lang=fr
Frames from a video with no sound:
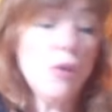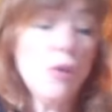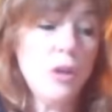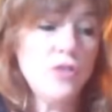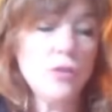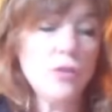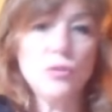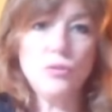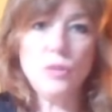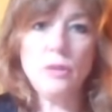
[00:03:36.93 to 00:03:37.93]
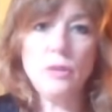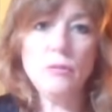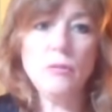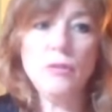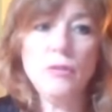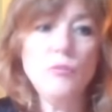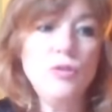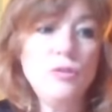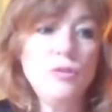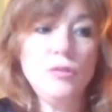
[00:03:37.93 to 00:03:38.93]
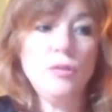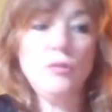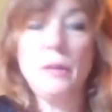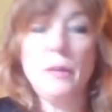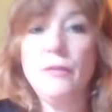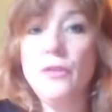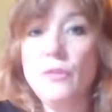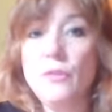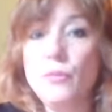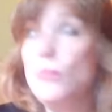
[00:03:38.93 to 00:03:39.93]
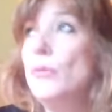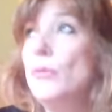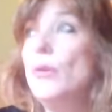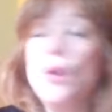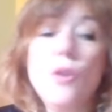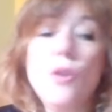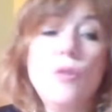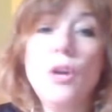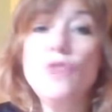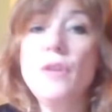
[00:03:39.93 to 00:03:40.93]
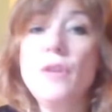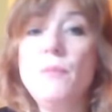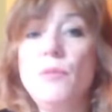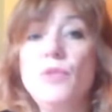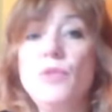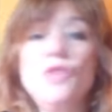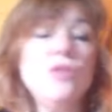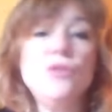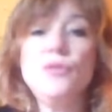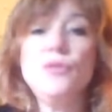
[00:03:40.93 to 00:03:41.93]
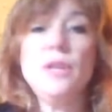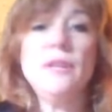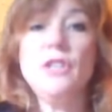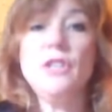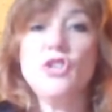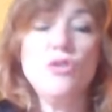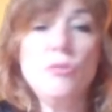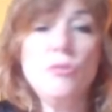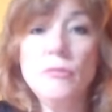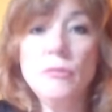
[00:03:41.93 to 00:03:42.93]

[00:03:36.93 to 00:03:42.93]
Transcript: Voilà, je vais continuer. Euh, il me dit que c'est parfait, c'est bon. Euh, voilà, je vais aller me promener, je vais discuter avec des gens.